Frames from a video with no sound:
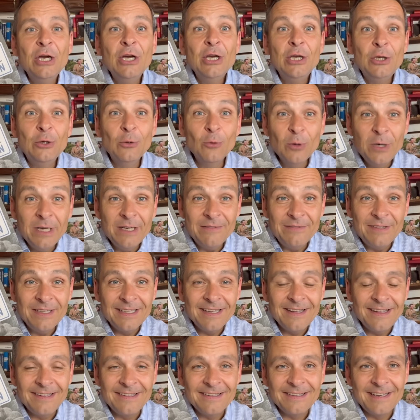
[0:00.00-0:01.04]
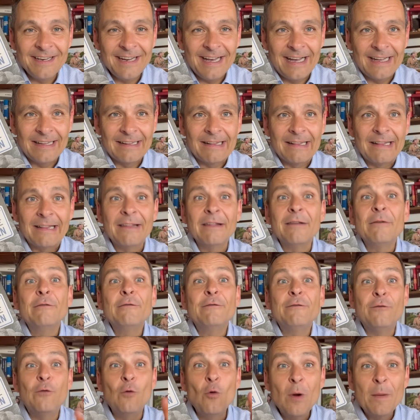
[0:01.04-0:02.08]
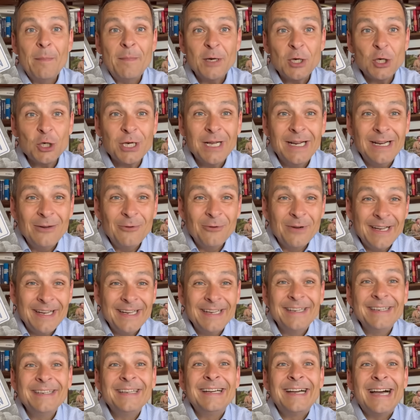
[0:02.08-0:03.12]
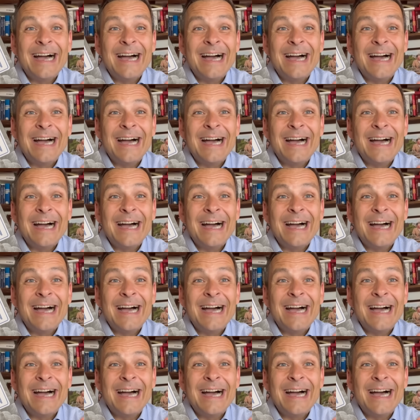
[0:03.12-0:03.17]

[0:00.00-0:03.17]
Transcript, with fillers: Juli wieder in den Handel. Vorbestellungen